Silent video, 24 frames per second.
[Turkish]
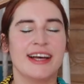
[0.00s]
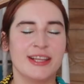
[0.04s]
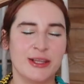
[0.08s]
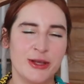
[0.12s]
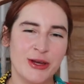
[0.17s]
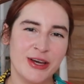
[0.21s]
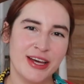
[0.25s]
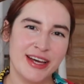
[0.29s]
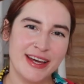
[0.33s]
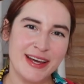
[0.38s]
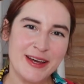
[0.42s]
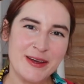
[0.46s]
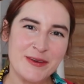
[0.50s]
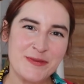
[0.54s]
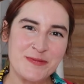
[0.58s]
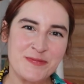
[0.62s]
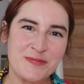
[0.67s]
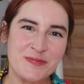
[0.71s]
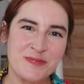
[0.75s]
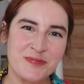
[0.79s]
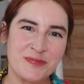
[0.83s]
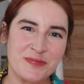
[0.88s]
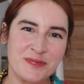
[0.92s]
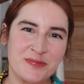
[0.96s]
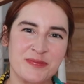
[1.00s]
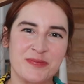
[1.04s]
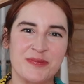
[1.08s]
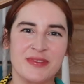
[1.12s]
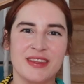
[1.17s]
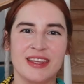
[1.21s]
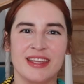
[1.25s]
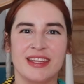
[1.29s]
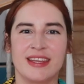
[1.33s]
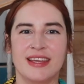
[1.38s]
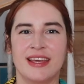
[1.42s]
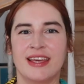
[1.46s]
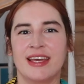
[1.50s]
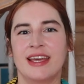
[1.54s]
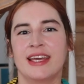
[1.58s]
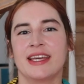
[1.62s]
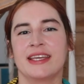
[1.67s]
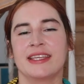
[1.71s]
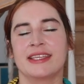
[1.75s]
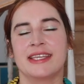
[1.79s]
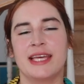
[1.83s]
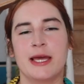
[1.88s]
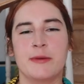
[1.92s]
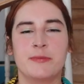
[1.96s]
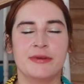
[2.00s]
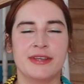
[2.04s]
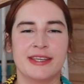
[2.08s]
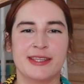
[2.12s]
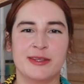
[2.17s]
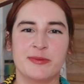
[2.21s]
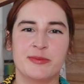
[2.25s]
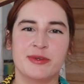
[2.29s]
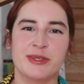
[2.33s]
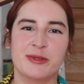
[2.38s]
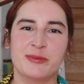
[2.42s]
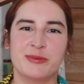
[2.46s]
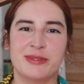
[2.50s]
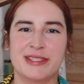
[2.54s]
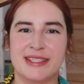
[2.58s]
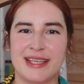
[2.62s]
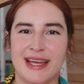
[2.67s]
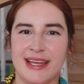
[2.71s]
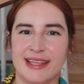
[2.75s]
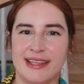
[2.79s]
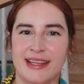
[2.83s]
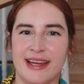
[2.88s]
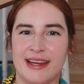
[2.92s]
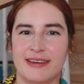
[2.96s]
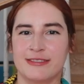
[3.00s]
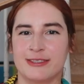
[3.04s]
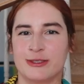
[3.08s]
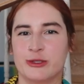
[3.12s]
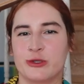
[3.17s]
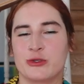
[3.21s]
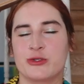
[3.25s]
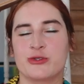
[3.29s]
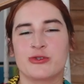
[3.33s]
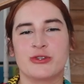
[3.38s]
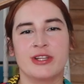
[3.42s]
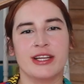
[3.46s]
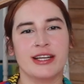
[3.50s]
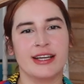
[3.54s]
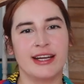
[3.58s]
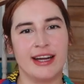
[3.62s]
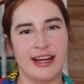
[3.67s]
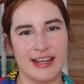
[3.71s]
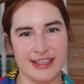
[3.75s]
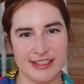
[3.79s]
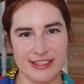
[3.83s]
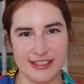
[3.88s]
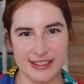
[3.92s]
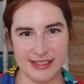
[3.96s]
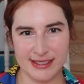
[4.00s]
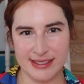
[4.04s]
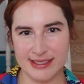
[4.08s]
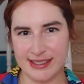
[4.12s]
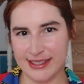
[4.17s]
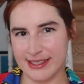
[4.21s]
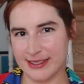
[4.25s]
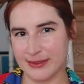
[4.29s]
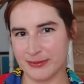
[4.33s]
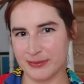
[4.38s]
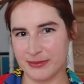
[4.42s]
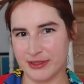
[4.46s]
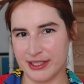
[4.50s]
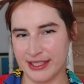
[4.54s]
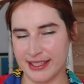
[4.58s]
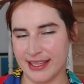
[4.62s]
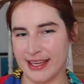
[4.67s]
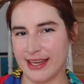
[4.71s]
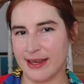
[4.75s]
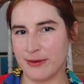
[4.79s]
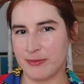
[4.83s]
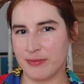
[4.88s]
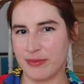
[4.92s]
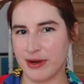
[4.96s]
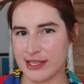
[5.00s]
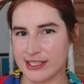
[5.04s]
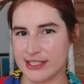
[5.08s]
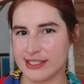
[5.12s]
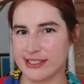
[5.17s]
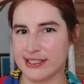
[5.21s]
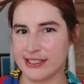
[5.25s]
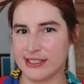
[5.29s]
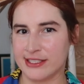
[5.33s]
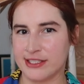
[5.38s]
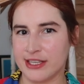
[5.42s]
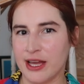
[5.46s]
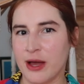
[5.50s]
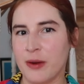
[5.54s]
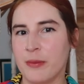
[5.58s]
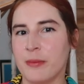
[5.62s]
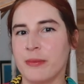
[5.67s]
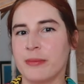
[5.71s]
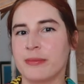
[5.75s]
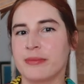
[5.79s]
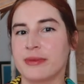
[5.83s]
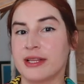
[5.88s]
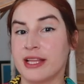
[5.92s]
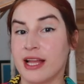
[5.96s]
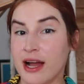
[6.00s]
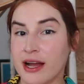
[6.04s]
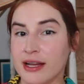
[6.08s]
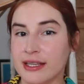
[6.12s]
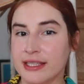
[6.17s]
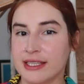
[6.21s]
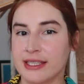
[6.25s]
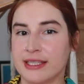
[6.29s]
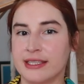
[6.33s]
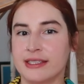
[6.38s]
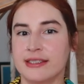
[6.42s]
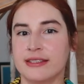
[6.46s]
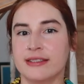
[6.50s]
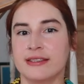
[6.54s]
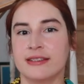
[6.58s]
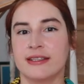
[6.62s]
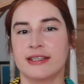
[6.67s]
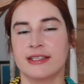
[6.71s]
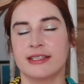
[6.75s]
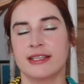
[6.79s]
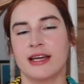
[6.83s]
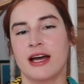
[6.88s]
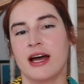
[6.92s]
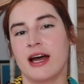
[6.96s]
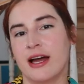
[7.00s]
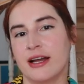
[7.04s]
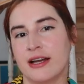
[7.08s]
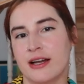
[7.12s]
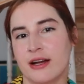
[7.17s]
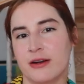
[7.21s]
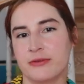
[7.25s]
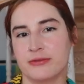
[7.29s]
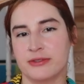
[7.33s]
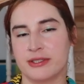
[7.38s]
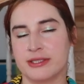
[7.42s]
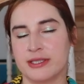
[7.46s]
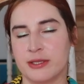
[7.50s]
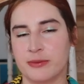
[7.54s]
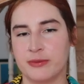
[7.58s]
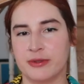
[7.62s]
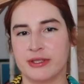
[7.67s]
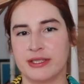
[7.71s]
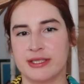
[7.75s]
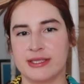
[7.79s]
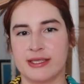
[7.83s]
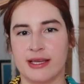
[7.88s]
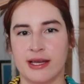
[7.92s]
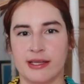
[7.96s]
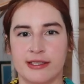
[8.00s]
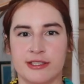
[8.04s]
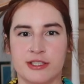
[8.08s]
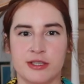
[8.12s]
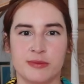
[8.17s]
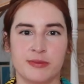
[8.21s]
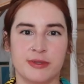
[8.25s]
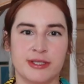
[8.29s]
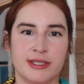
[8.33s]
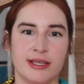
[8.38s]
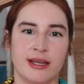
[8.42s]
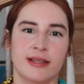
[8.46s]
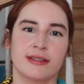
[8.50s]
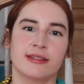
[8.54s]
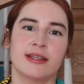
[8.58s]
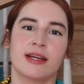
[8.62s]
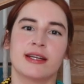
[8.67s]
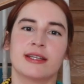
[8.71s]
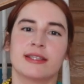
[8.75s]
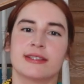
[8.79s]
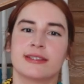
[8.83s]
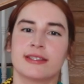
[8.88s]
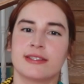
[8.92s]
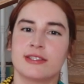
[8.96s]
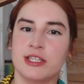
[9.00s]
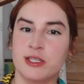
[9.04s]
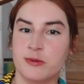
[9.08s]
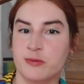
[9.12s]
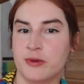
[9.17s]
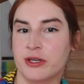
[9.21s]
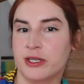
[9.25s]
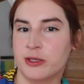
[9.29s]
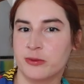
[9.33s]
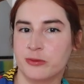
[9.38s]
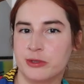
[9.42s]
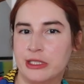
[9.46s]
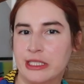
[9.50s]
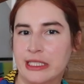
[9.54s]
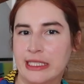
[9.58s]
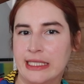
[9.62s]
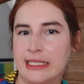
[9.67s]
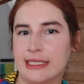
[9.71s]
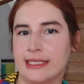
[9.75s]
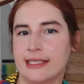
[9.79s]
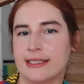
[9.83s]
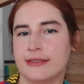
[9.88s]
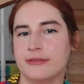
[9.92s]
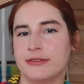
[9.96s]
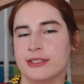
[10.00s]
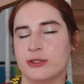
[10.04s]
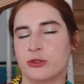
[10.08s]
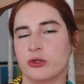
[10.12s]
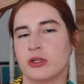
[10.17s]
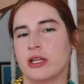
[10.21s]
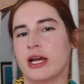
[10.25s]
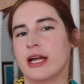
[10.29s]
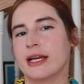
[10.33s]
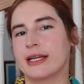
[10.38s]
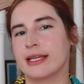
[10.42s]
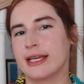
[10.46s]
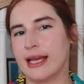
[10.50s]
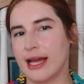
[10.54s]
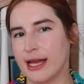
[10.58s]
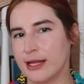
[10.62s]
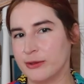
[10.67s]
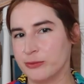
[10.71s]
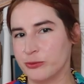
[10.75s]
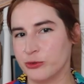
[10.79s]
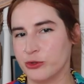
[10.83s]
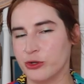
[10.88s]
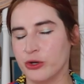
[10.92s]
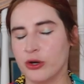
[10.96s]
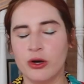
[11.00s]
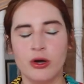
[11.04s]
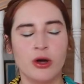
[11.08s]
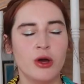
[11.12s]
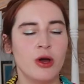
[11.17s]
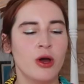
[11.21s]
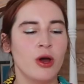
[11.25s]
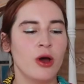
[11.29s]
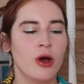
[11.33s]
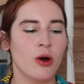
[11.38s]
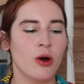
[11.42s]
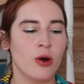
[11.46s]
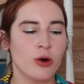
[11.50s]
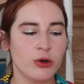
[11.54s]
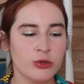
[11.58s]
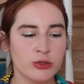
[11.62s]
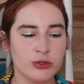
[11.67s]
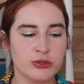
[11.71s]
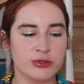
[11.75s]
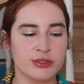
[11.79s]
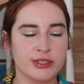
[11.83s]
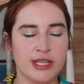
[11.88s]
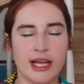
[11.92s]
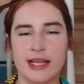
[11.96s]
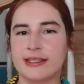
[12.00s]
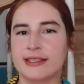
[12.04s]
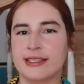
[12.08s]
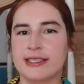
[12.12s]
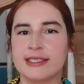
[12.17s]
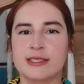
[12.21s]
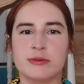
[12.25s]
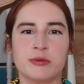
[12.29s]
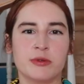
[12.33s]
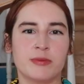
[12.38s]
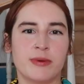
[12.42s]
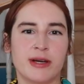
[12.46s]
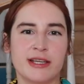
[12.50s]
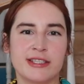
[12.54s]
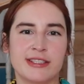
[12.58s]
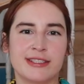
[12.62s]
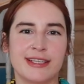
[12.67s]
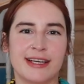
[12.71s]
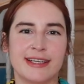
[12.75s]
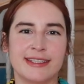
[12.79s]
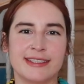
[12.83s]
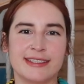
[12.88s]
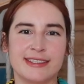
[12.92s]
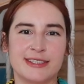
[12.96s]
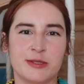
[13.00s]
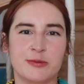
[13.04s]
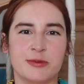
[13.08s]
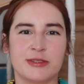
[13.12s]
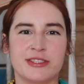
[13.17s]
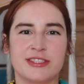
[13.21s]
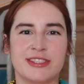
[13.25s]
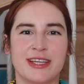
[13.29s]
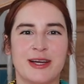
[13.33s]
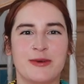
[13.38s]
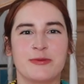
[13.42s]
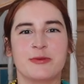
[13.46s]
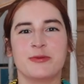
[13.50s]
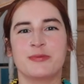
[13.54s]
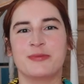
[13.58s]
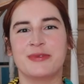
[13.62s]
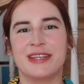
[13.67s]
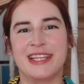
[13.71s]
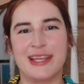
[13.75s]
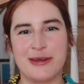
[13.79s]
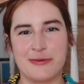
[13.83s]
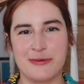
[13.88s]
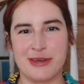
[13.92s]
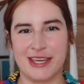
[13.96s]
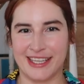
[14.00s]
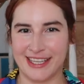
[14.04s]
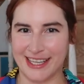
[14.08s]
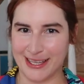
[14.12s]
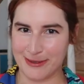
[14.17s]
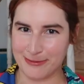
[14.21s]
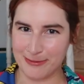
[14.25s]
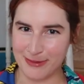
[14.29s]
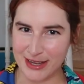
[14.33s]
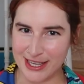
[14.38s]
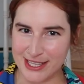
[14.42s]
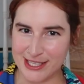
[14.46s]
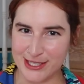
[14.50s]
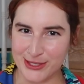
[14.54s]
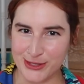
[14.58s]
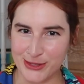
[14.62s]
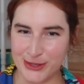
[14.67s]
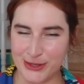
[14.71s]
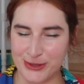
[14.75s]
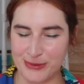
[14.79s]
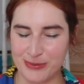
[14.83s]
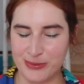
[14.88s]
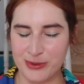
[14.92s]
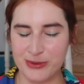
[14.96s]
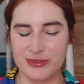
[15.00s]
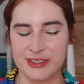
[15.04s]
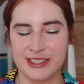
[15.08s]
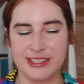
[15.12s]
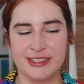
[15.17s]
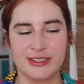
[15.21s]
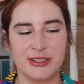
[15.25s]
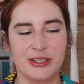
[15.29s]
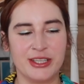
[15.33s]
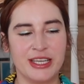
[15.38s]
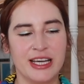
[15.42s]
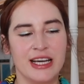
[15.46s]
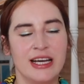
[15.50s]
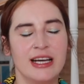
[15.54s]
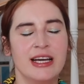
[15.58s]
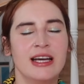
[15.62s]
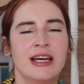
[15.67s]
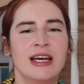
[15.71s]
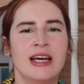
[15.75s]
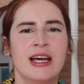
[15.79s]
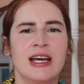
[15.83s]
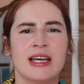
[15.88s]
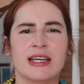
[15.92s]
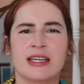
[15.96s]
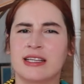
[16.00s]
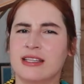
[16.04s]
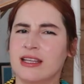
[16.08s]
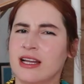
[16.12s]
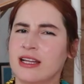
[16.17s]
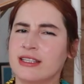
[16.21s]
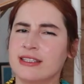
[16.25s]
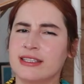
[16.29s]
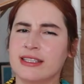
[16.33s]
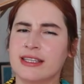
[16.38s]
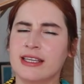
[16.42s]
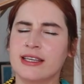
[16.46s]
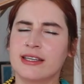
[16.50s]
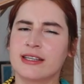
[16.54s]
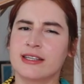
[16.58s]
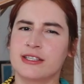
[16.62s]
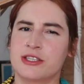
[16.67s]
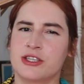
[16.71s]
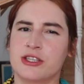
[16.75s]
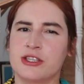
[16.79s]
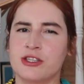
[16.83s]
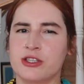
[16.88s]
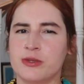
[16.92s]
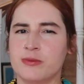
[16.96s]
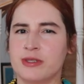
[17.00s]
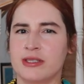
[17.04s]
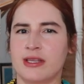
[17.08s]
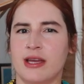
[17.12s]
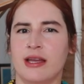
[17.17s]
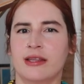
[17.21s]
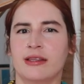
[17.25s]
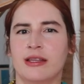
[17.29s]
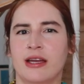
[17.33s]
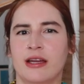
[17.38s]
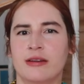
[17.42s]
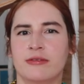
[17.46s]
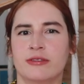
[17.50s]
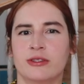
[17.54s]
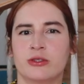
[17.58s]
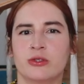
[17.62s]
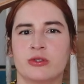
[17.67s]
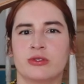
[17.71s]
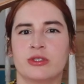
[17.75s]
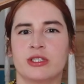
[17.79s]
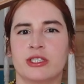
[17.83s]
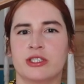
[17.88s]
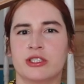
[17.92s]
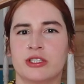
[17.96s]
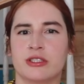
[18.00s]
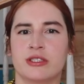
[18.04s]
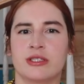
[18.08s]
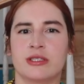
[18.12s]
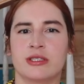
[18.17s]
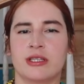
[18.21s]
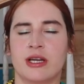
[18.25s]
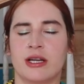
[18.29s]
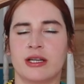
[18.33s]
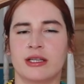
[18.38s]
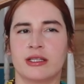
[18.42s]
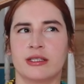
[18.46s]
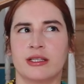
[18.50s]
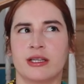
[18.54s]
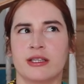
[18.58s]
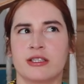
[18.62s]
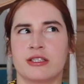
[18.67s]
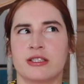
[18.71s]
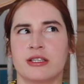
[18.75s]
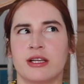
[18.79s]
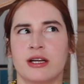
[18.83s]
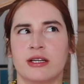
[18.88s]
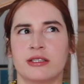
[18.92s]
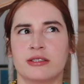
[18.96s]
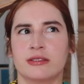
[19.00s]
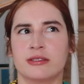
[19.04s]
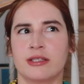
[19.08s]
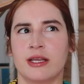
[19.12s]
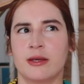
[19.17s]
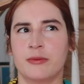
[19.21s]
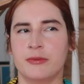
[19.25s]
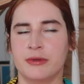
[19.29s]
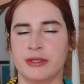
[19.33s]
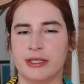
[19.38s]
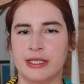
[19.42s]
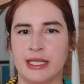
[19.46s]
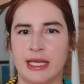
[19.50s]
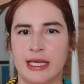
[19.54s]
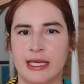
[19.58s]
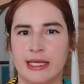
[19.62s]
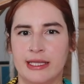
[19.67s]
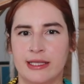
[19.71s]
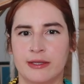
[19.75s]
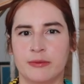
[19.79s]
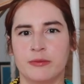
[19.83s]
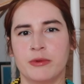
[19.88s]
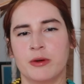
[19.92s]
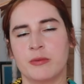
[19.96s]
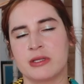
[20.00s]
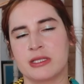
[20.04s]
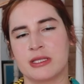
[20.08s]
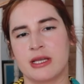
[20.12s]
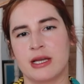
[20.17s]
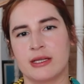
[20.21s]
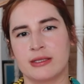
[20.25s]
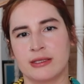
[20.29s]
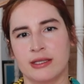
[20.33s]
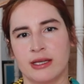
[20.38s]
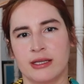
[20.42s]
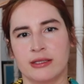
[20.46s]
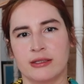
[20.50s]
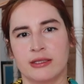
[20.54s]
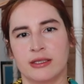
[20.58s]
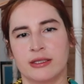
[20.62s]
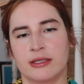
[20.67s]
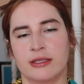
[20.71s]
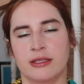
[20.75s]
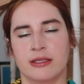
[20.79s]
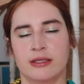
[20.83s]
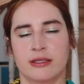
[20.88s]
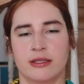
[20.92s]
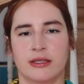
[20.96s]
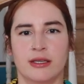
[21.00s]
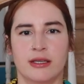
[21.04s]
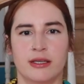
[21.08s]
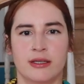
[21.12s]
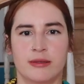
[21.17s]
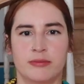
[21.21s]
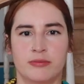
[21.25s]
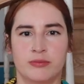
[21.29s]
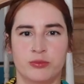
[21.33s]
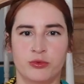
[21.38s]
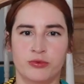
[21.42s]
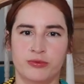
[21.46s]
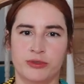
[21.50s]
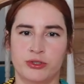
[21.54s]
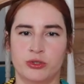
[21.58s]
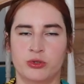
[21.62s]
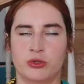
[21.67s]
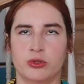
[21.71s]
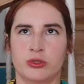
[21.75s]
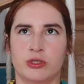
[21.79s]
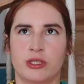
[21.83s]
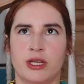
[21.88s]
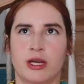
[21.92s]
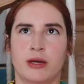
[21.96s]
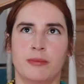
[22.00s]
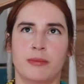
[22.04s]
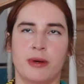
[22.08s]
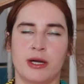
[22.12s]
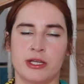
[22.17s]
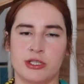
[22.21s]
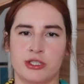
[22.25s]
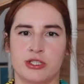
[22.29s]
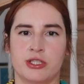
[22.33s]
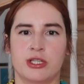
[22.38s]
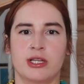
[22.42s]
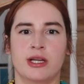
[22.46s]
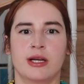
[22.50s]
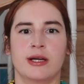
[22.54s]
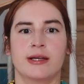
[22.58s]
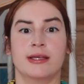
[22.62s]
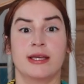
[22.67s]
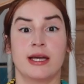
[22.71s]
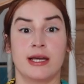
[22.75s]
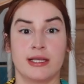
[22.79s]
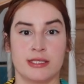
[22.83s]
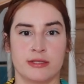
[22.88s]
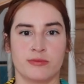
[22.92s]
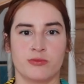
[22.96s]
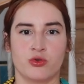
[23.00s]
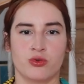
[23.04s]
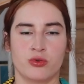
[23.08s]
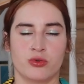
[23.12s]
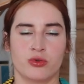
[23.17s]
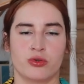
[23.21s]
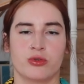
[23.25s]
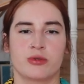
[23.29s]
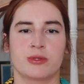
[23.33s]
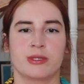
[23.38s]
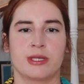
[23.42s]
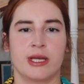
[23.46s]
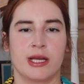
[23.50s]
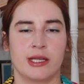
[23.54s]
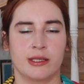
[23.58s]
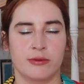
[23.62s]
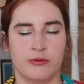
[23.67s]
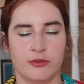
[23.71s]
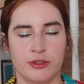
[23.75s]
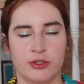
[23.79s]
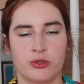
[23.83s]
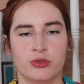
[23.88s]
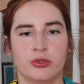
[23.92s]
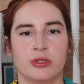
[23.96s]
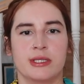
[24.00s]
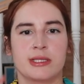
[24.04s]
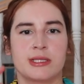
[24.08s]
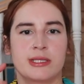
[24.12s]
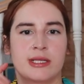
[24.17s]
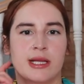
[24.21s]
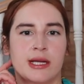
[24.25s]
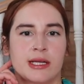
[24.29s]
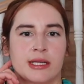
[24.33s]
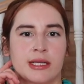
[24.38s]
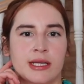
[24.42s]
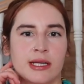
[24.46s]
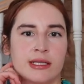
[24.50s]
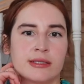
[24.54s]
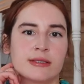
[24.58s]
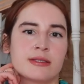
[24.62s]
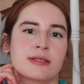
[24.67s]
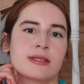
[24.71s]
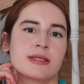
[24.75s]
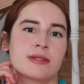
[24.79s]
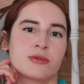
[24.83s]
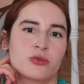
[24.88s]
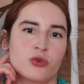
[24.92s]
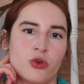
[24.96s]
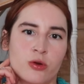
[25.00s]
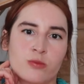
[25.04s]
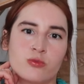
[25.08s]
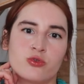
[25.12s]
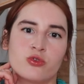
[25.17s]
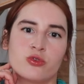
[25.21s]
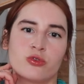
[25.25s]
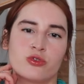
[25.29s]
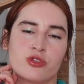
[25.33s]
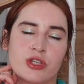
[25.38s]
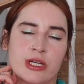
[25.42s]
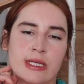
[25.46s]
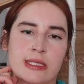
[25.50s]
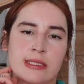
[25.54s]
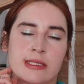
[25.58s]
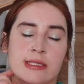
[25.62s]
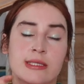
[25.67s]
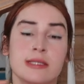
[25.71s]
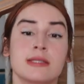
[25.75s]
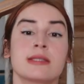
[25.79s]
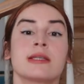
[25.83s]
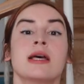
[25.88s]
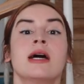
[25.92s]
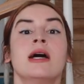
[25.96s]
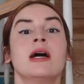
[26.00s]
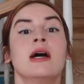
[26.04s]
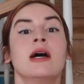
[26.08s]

Aloha. Yepyeni bir bitenler videosuyla karşınızdayım diye başlayacağım. Lakin hani her hafta tabii ki sadece bitenler ya da cilt bakımı ile ilgili videolar gelmiyor. O yüzden nasıl bir başlangıç yapacağımı bilemeyerek başlıyorum bu videoya. Kanaldaki kaçıncı bitenler videosu açıkçası arkadaşlar emin değilim ama zaten hani e, bu videoda başlığa yazmış oluyoruz yani videoyu izlerken siz görmüş olacaksınız.